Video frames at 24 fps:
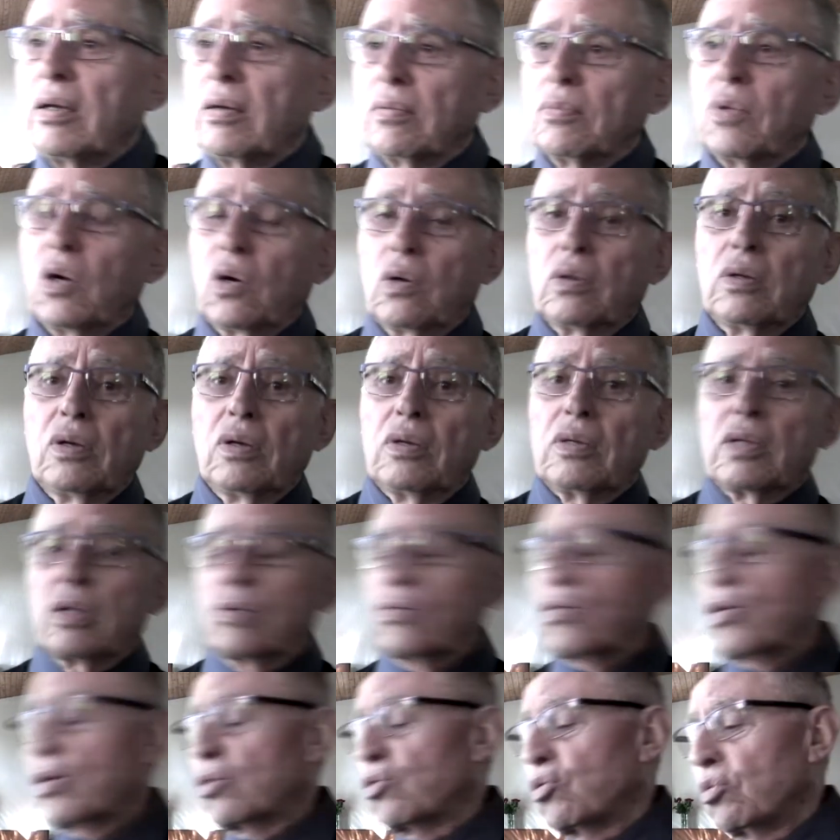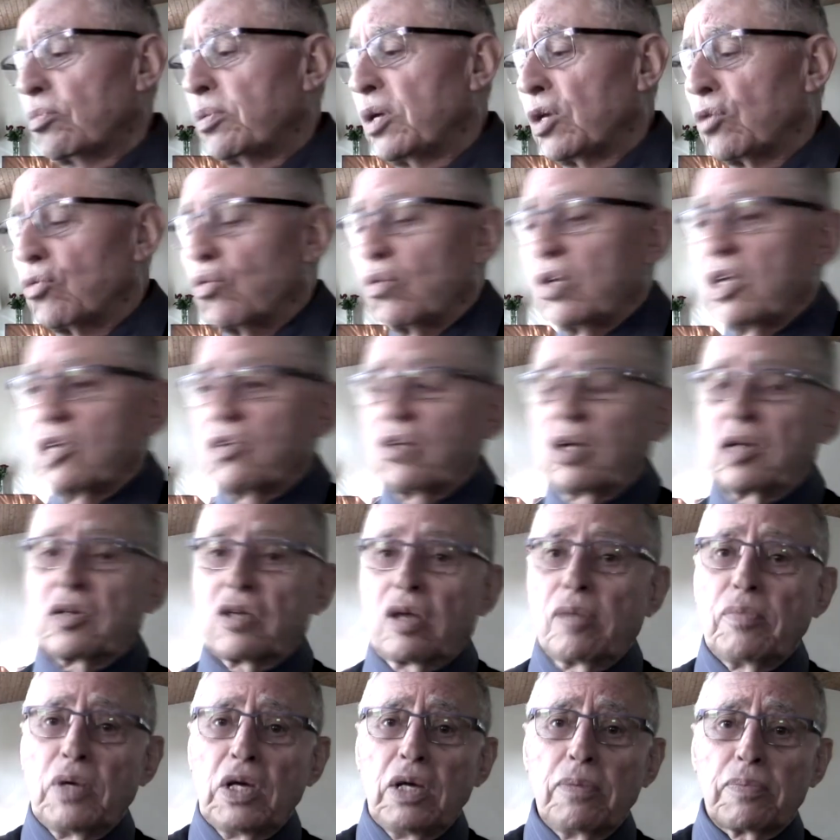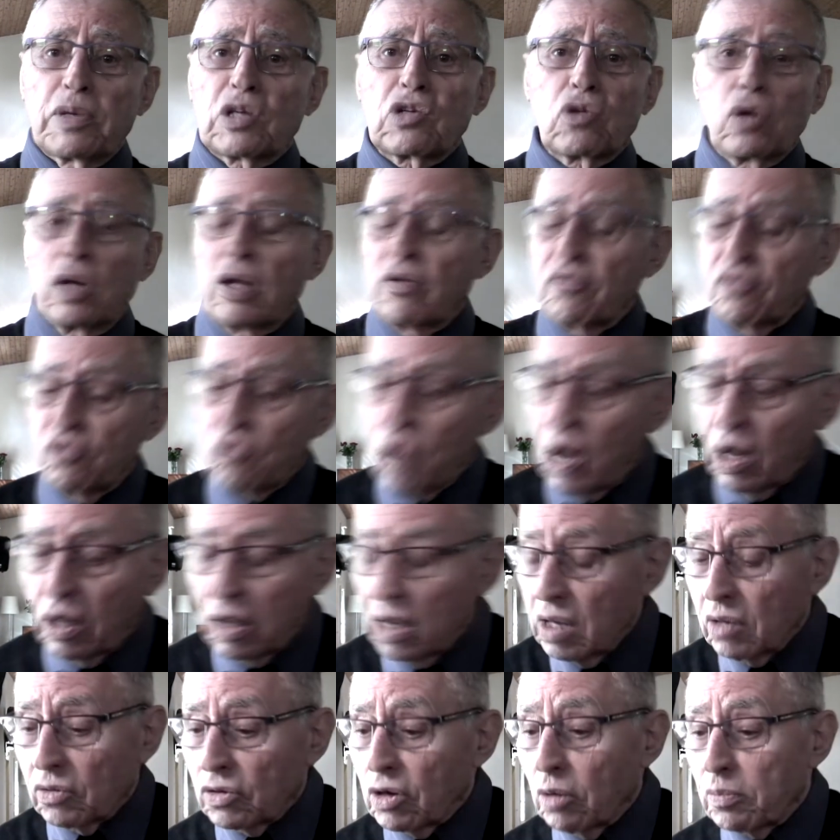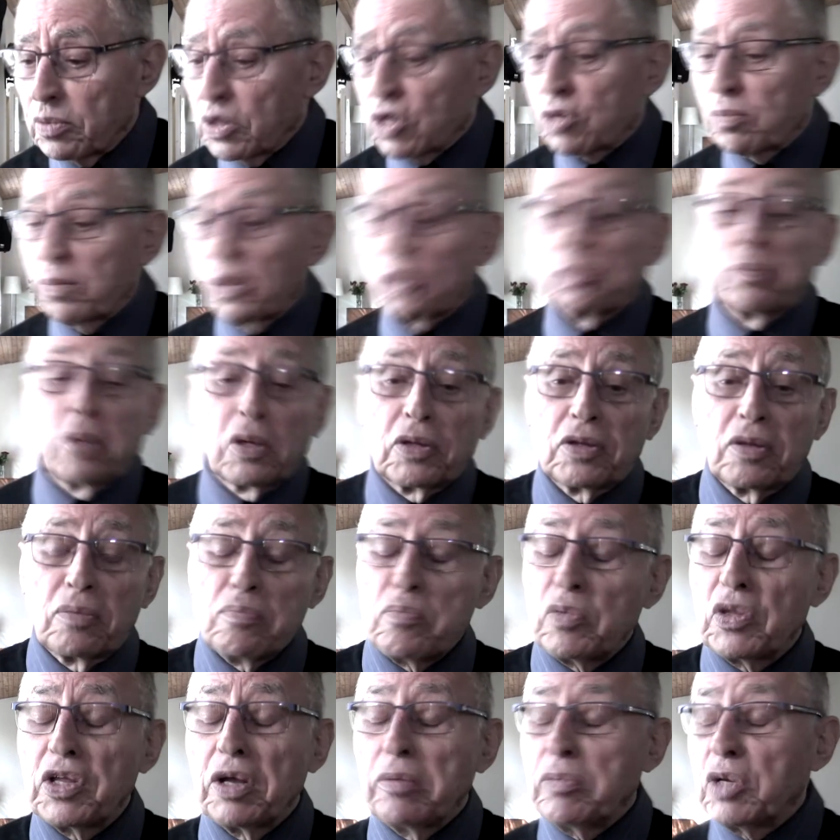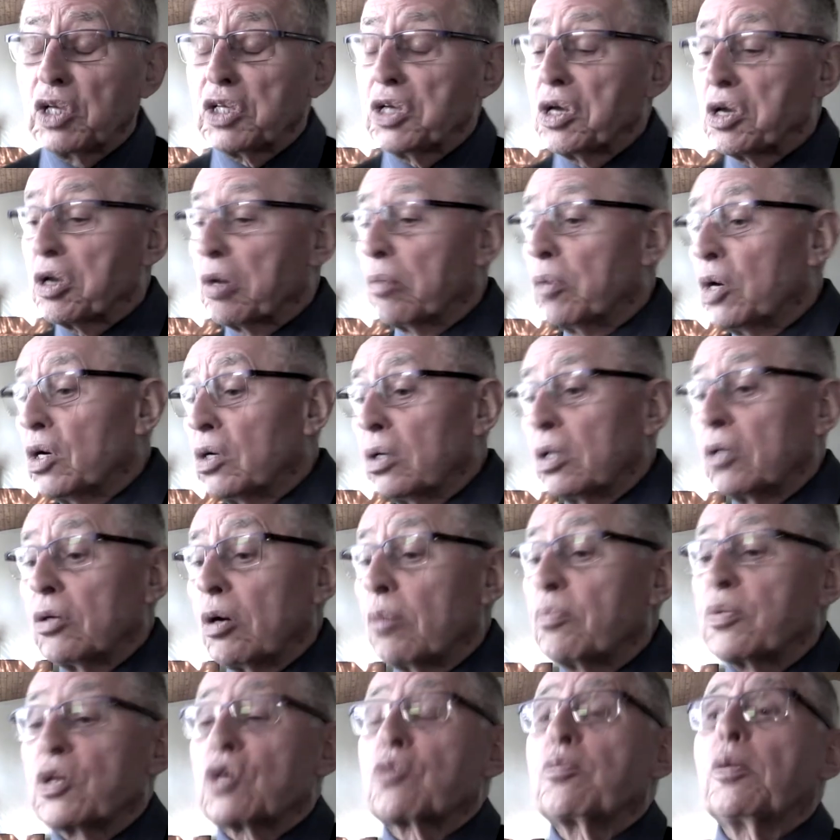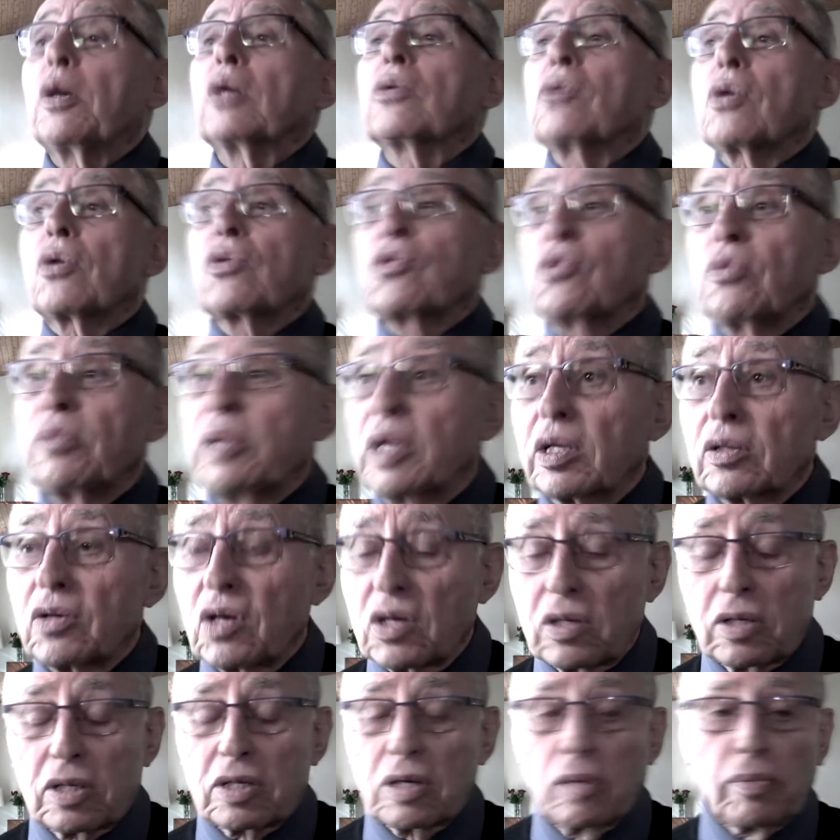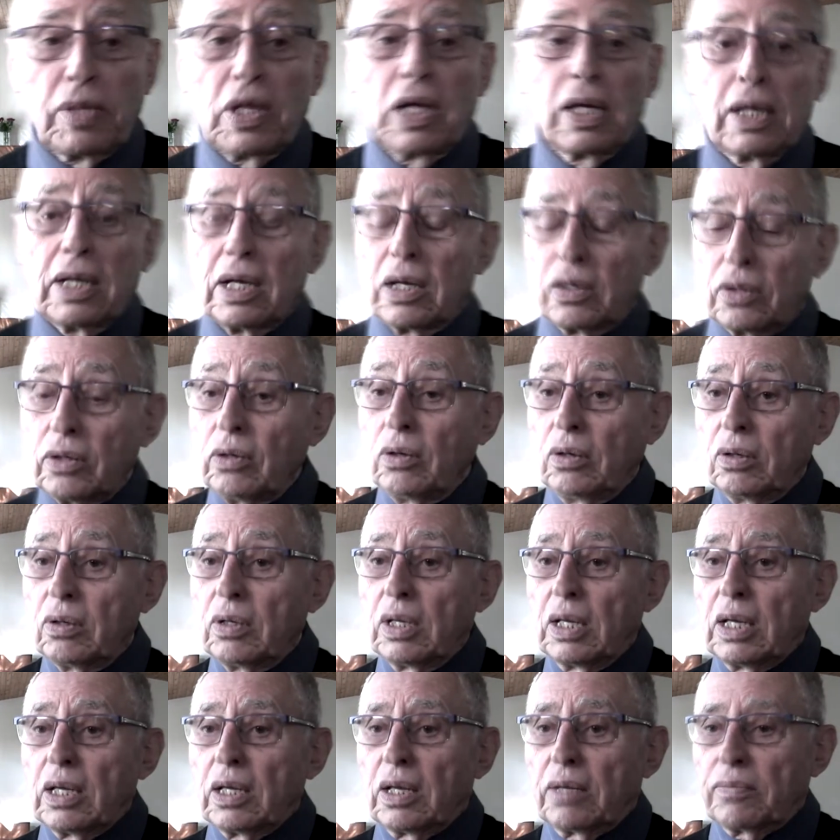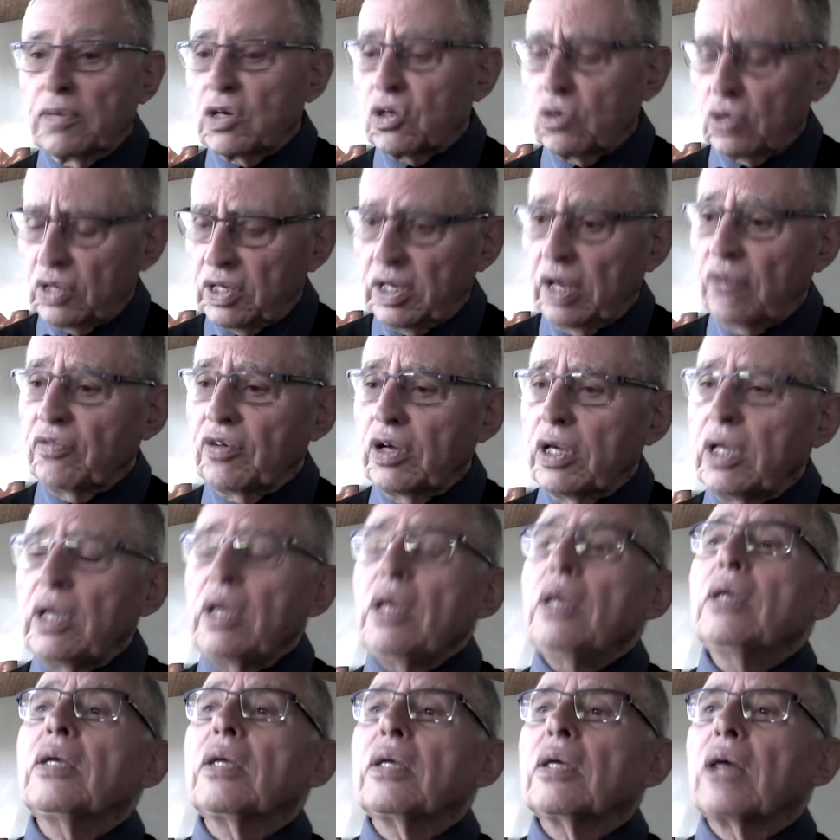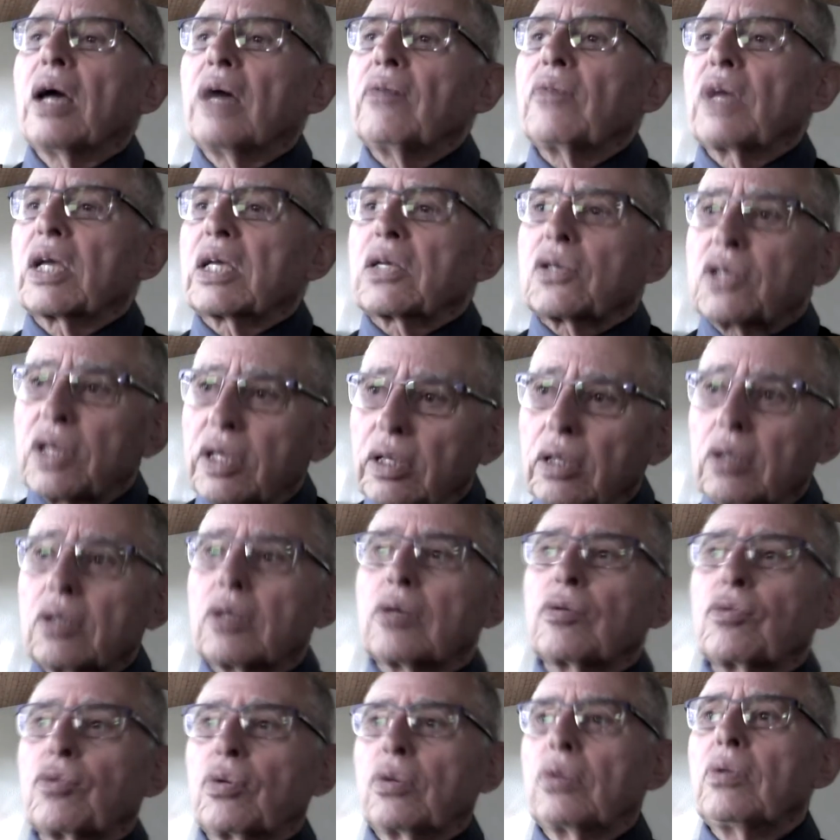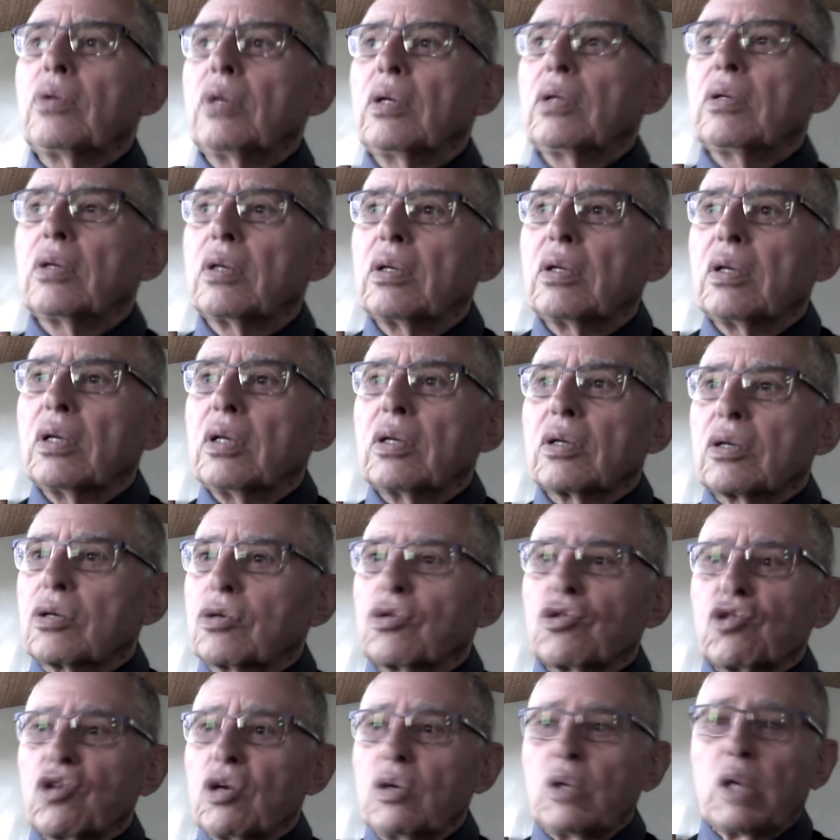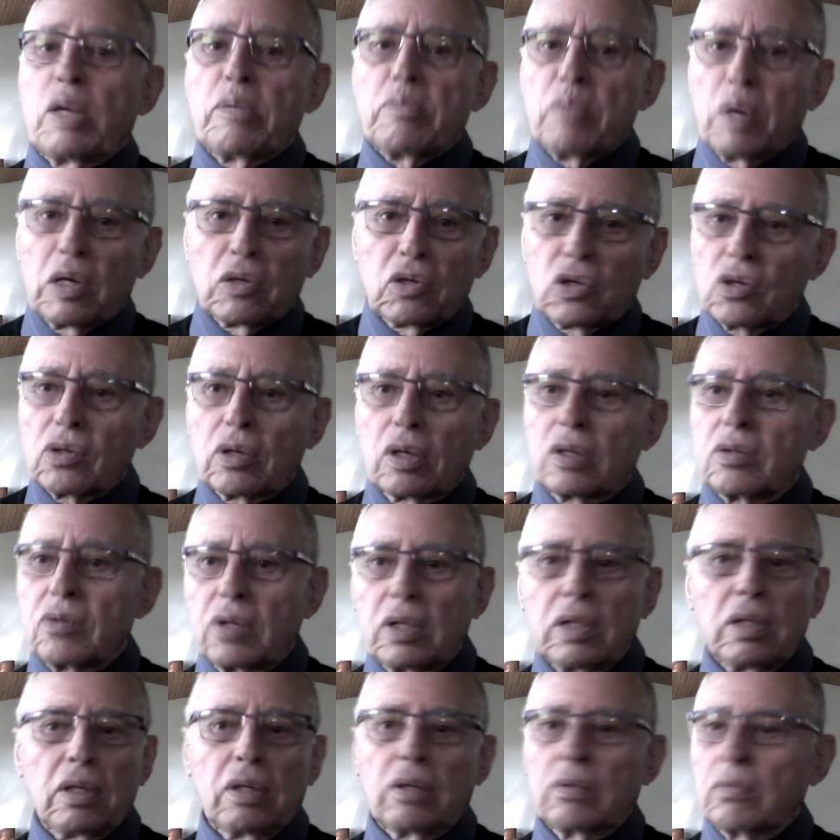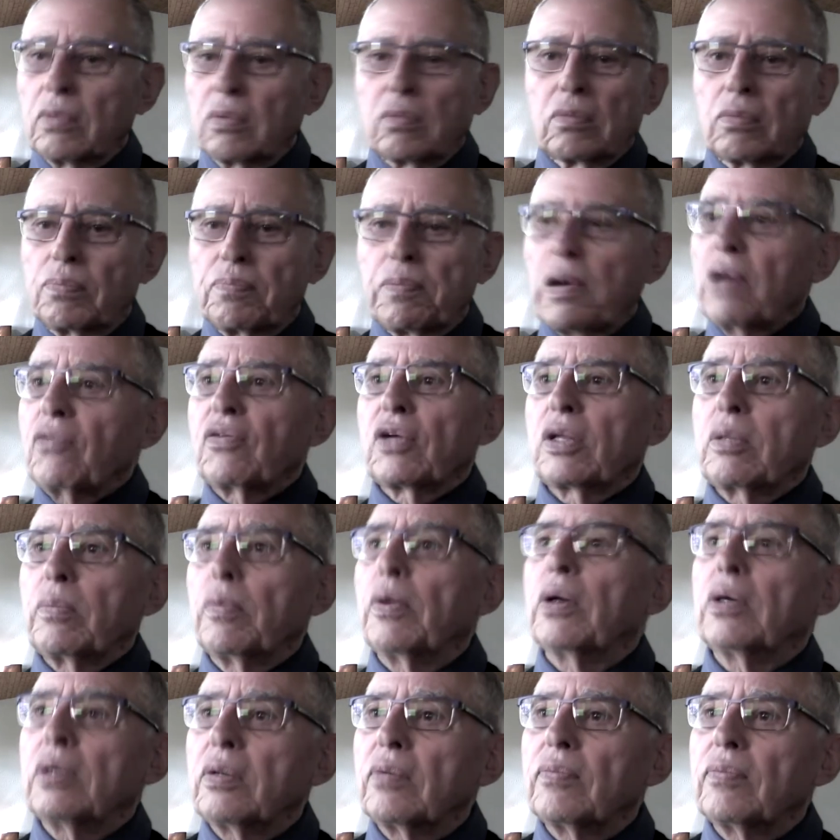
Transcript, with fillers: bon, j'ai subi tous les examens, parce que la foi n'empêche pas de prendre des médicaments, elle n'empêche pas de subir des examens, non. Mais je savais, avec certitude, que j'allais m'en sortir parfaitement.